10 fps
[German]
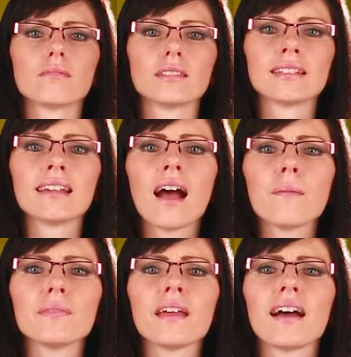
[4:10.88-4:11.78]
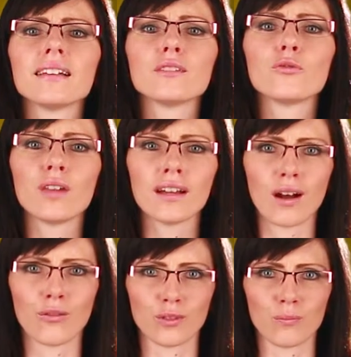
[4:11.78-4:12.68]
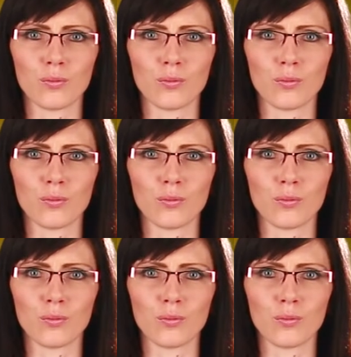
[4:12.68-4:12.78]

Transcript: Sie haben da einen Fleck auf dem